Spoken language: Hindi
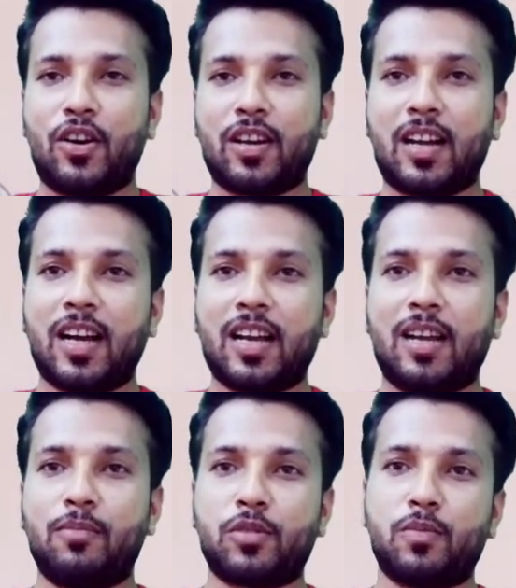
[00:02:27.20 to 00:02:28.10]
और अगर
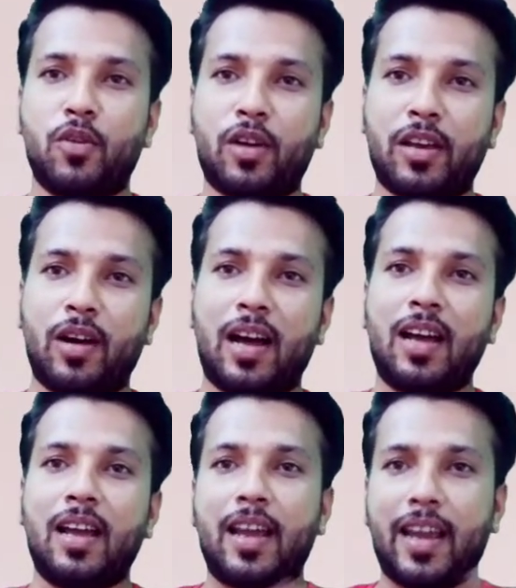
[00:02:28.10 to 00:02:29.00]
हम उस मौके का
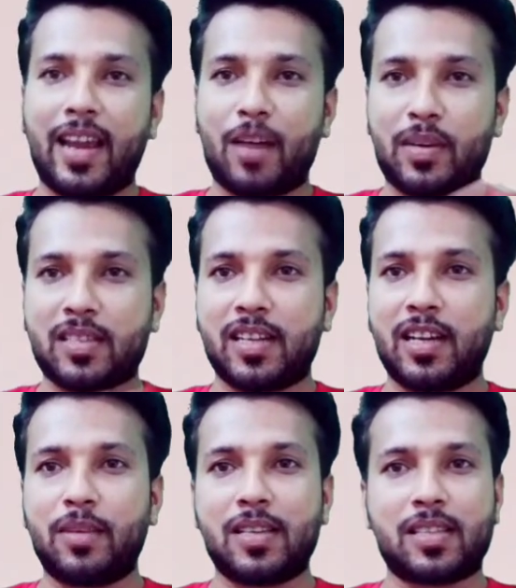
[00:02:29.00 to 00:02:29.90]
एक
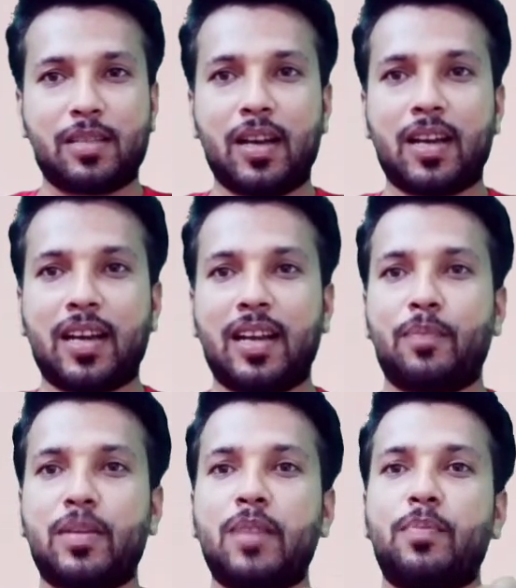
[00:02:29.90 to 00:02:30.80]
परसेंट भी इस्तेमाल करें
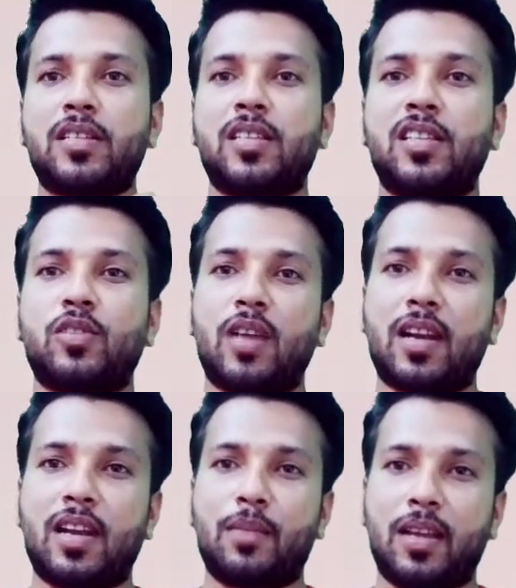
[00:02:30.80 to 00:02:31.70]
अपनी परिस्थिति
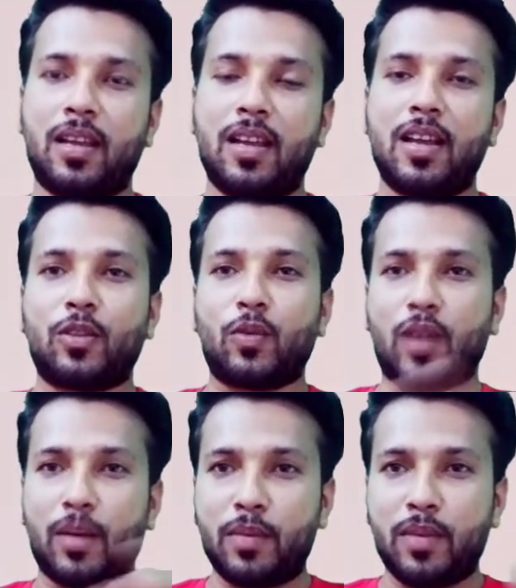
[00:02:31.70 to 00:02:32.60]
सुधारने में तो
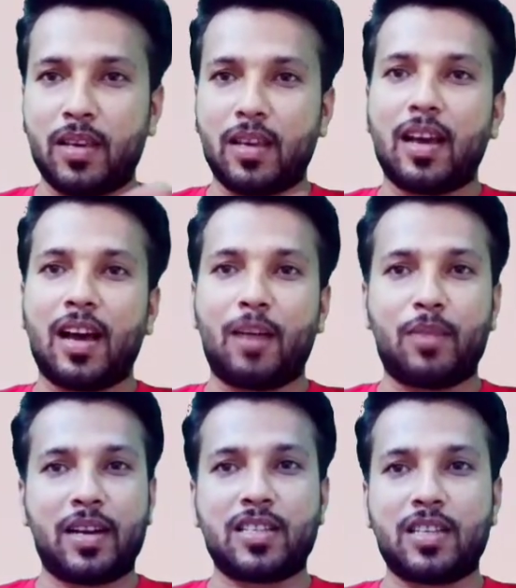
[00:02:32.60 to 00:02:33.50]
कभी भी
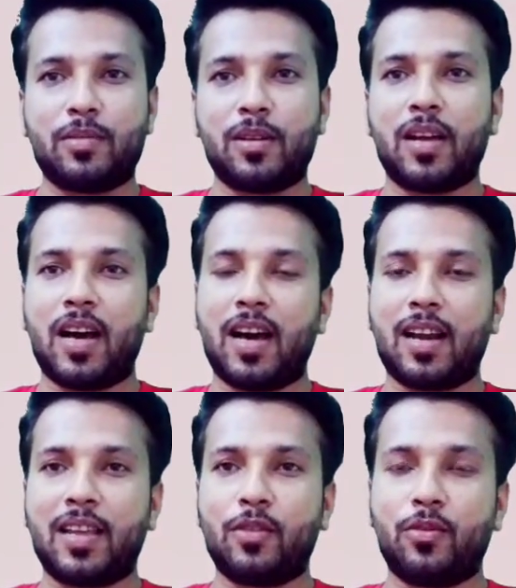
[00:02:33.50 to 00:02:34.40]
हमारे जीवन में
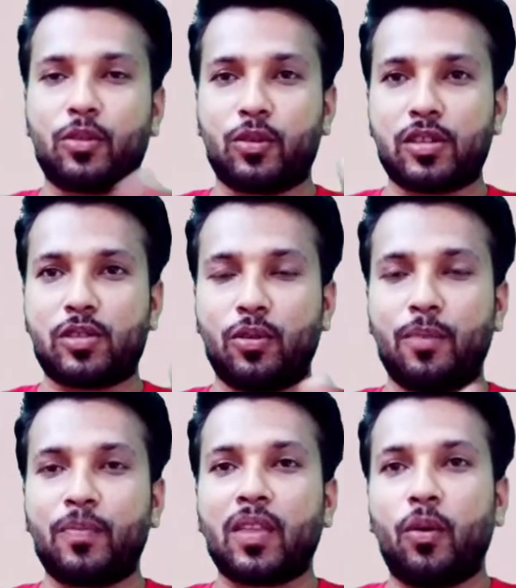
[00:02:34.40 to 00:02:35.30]
हार नहीं हो दोस्तों
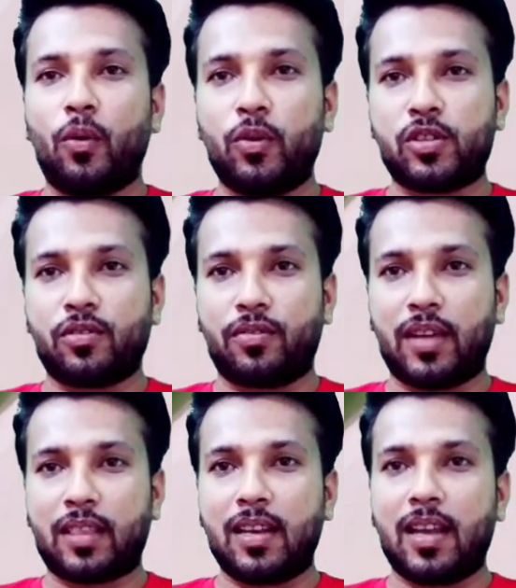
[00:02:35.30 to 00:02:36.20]
उस
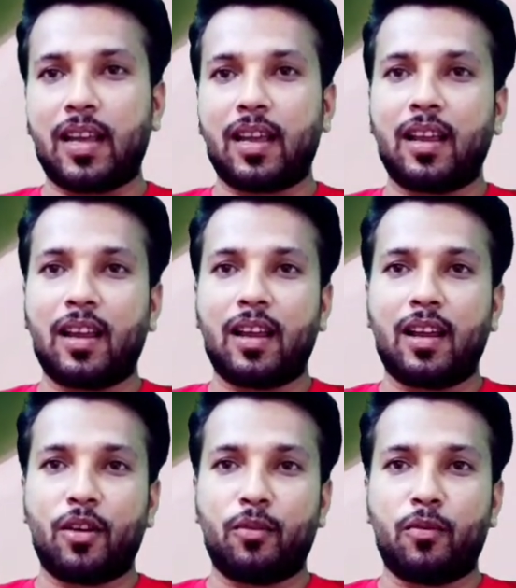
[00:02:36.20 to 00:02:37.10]
व्यक्ति ने
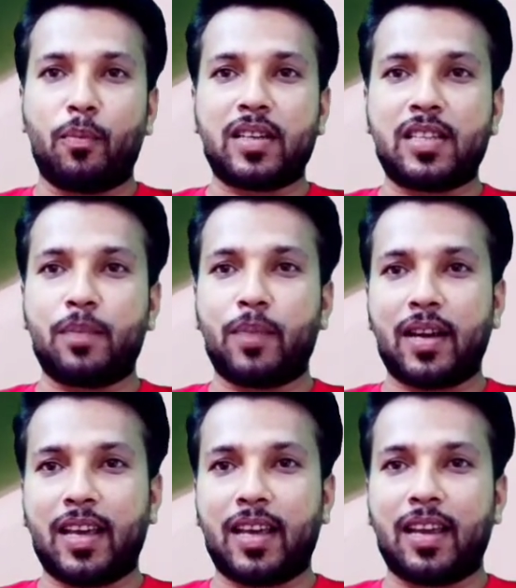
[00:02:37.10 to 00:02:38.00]
वो पर्ची
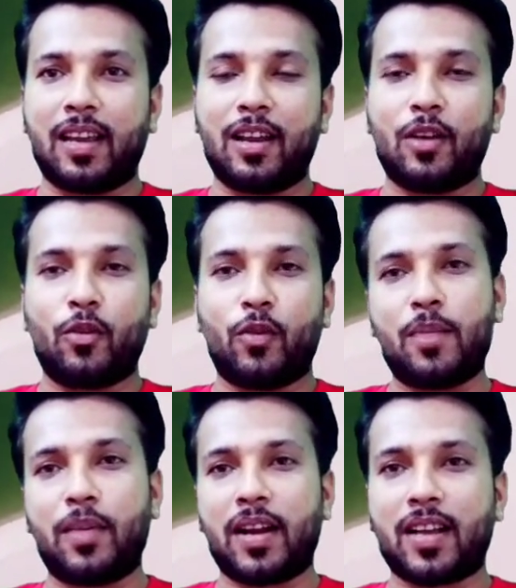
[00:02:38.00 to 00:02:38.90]
पढ़ के
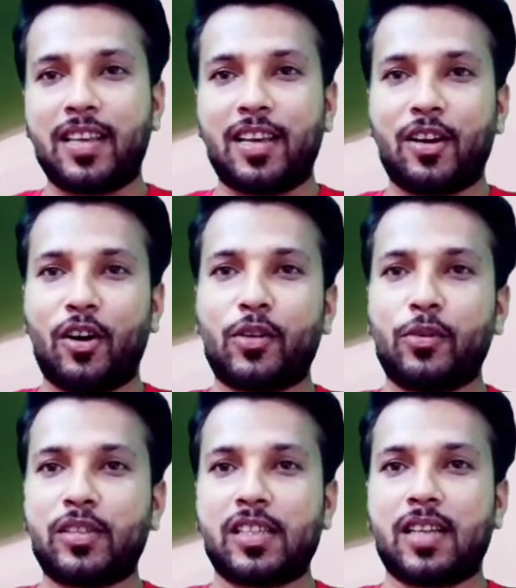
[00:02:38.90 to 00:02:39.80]
वहीं पर रख दी और
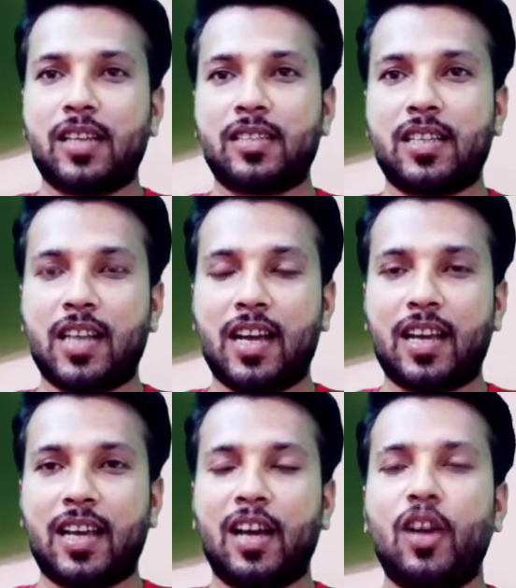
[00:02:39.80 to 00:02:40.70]
उस स्थान से चला
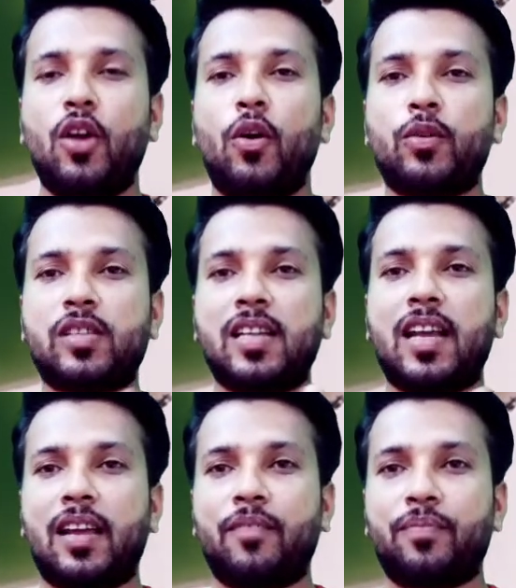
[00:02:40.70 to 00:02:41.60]
गया
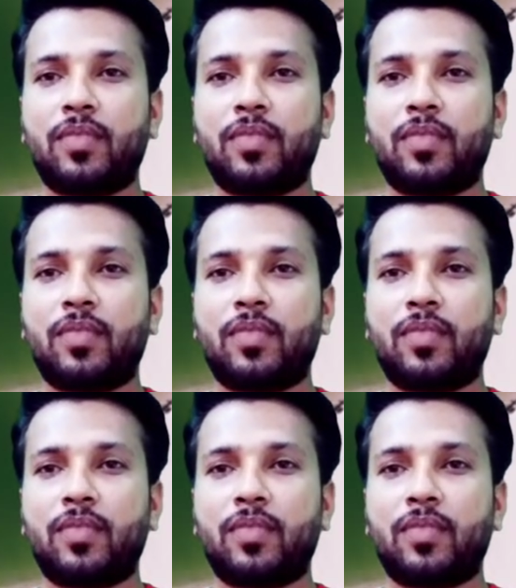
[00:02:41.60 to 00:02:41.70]
उसने